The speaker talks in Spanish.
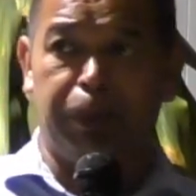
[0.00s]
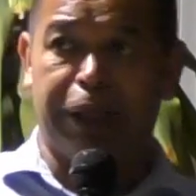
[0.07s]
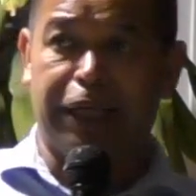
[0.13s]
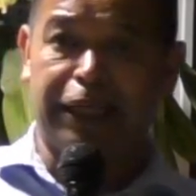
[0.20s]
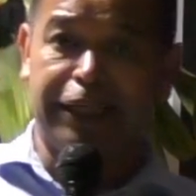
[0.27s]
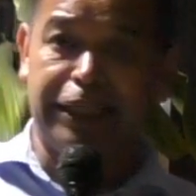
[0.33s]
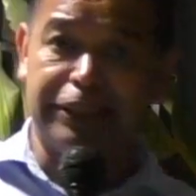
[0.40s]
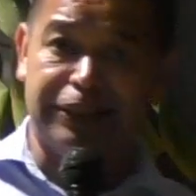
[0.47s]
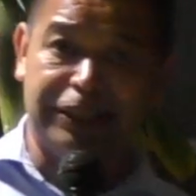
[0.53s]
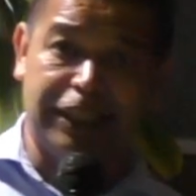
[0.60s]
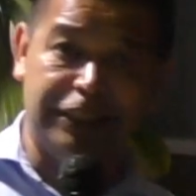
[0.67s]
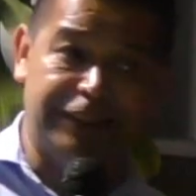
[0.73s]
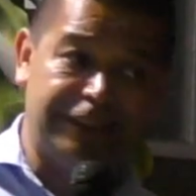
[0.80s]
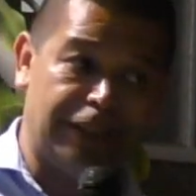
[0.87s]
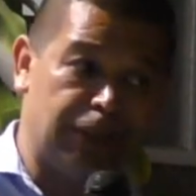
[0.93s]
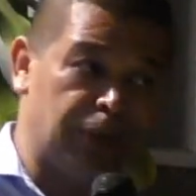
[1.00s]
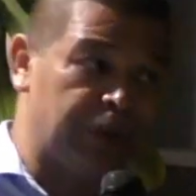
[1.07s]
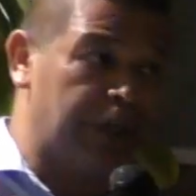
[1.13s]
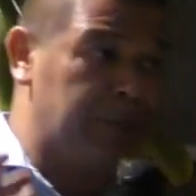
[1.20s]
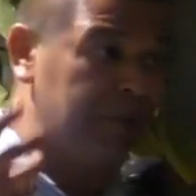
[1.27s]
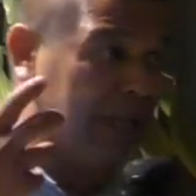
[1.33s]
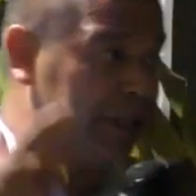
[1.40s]
para que sea el Señor
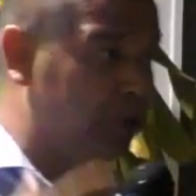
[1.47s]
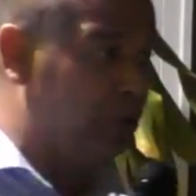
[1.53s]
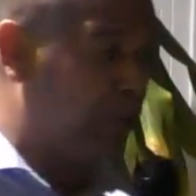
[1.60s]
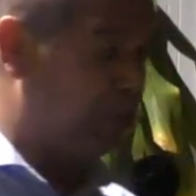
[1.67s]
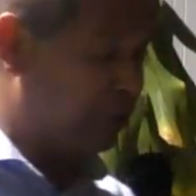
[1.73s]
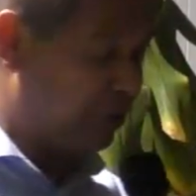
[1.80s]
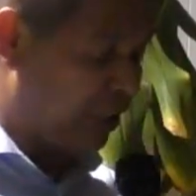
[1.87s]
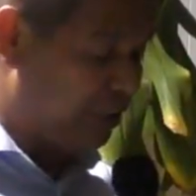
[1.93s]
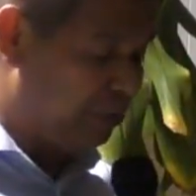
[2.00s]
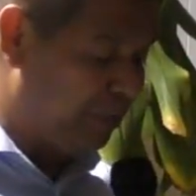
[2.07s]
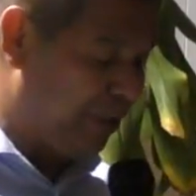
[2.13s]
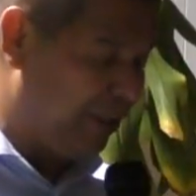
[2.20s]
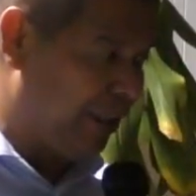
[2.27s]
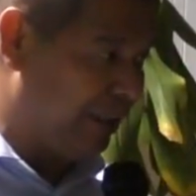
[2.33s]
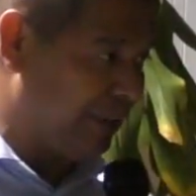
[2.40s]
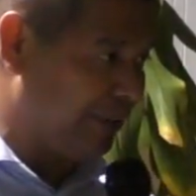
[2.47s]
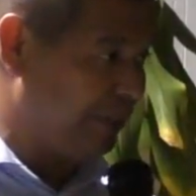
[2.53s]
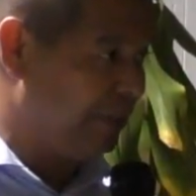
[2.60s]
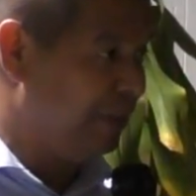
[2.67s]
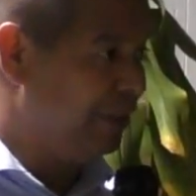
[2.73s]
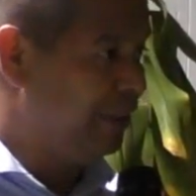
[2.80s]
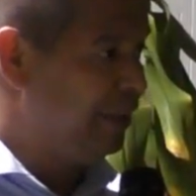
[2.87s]
hablando a nuestras vidas
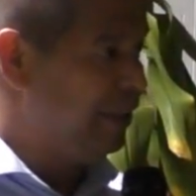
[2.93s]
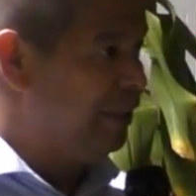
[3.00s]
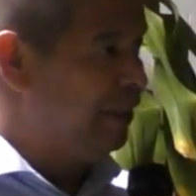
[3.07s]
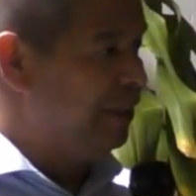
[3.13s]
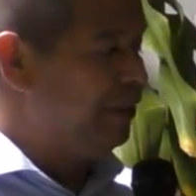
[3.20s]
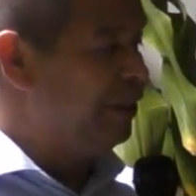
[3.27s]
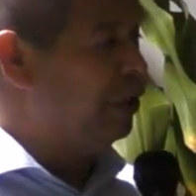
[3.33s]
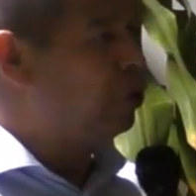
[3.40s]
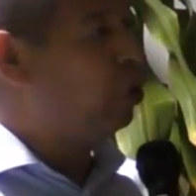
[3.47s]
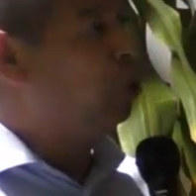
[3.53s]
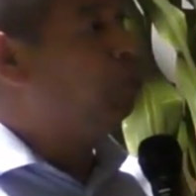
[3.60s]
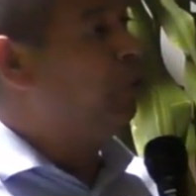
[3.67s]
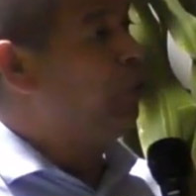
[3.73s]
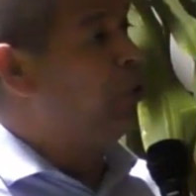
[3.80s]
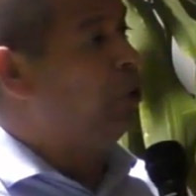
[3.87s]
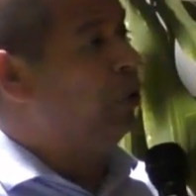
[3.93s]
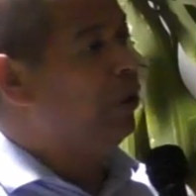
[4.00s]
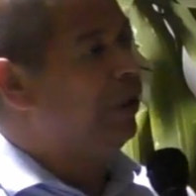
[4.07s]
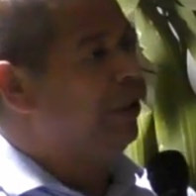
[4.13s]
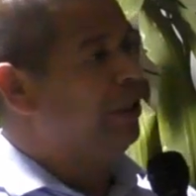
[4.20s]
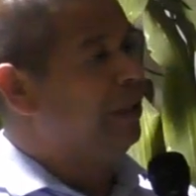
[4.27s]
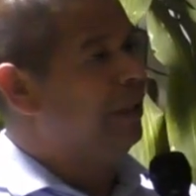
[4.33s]
de cómo
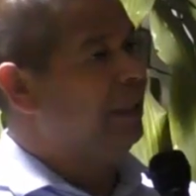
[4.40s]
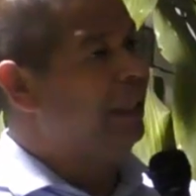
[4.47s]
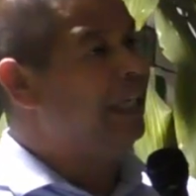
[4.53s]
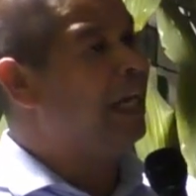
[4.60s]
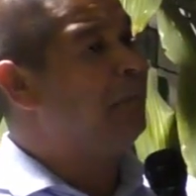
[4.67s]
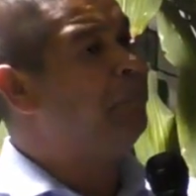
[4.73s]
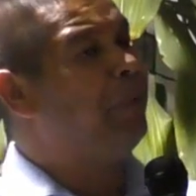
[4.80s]
la